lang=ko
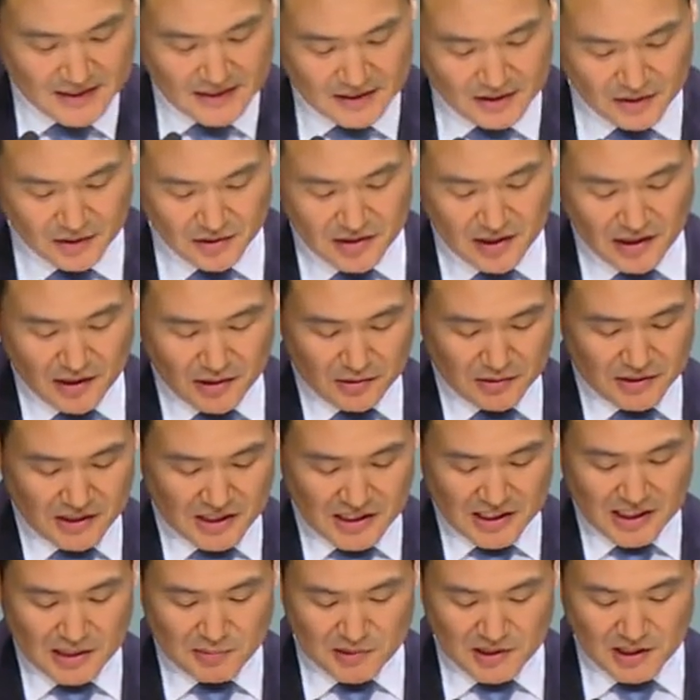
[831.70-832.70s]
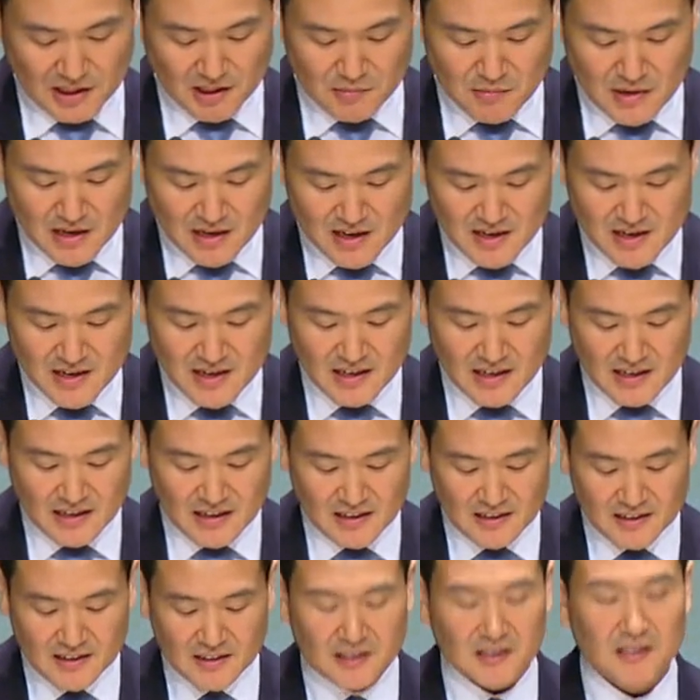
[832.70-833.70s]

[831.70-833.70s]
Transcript: 그런데요, 디셉 사람 엘리야